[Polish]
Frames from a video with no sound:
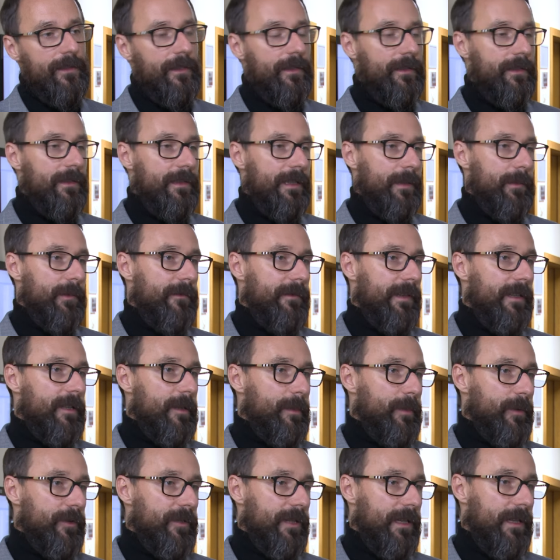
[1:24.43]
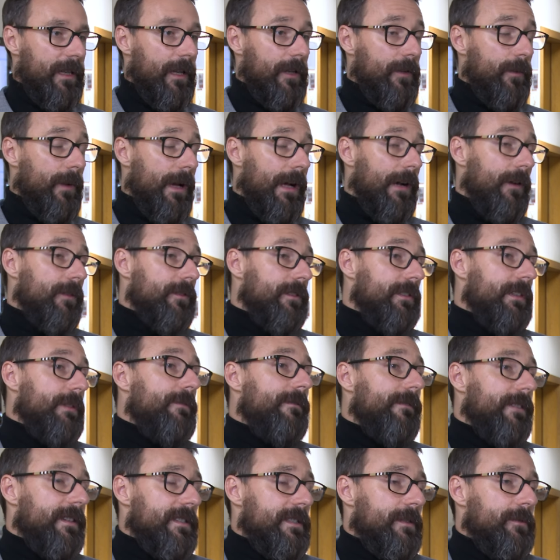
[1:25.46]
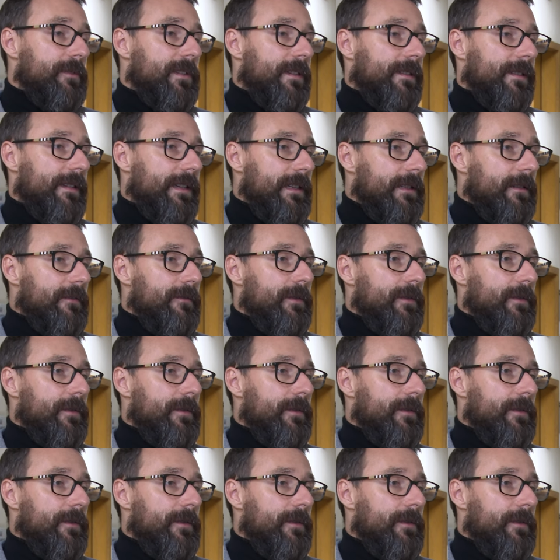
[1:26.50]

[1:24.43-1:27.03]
nigdy nie był w jego posiadaniu, a on nie uważał się za jego